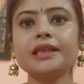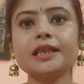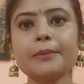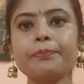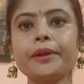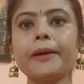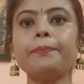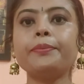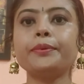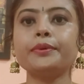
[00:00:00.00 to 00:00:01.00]
যা
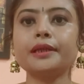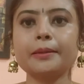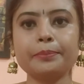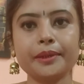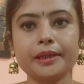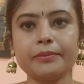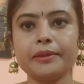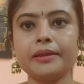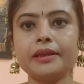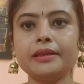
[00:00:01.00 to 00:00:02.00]
প্রাপ্য তা পেতে
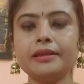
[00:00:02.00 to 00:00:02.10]
পারেন